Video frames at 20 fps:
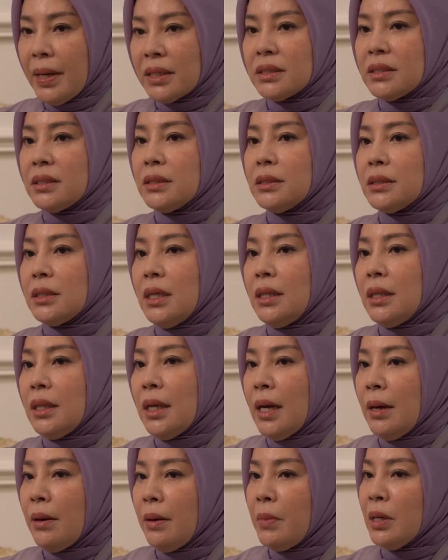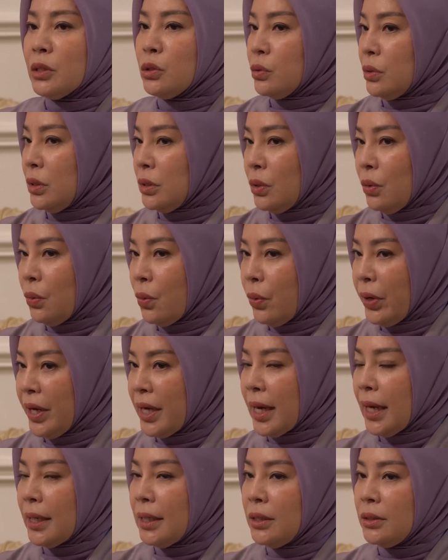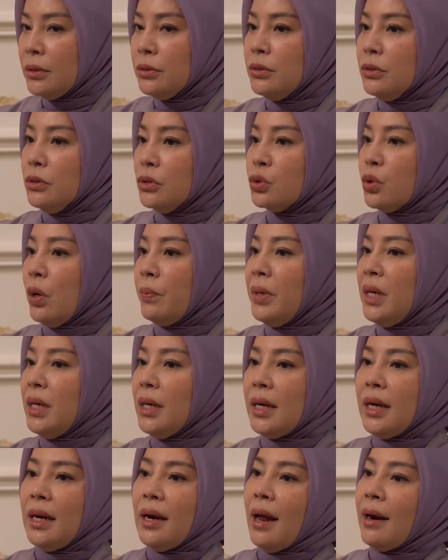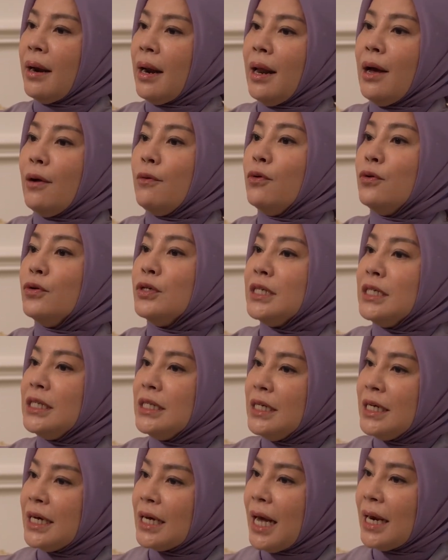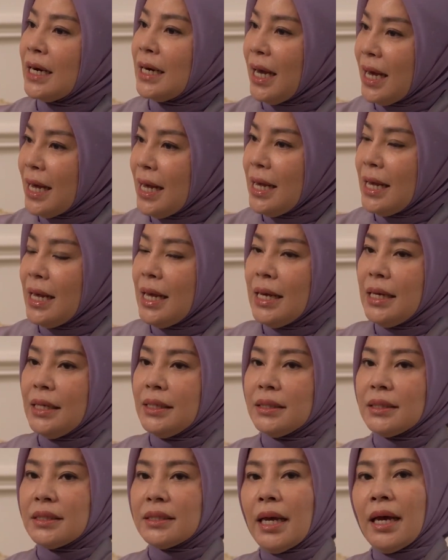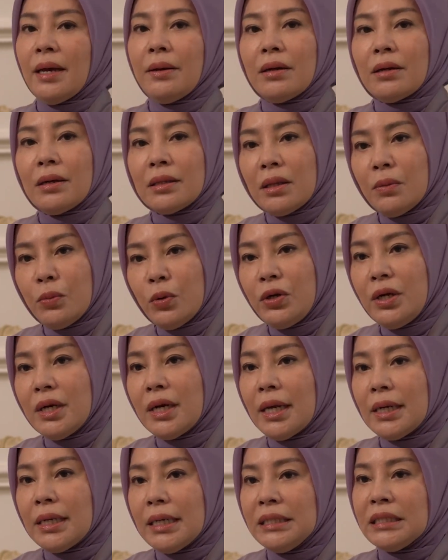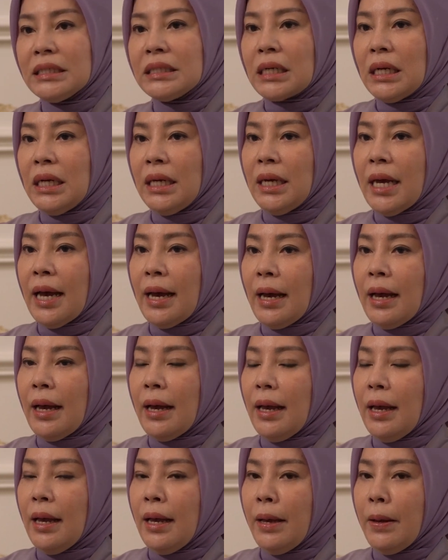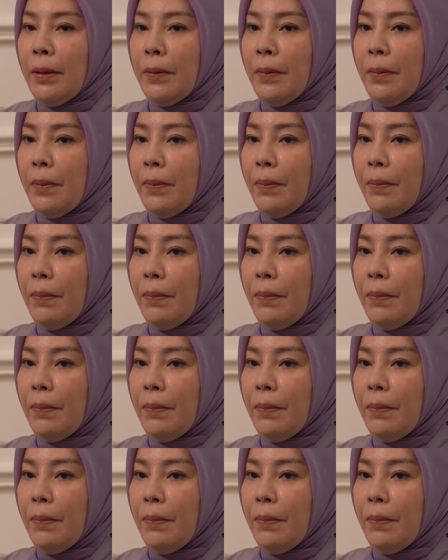pas kita masuk ke toko ikan itu suami dan anak-anak ngurusin ikan ya. Saya ketemu dengan istri yang uh,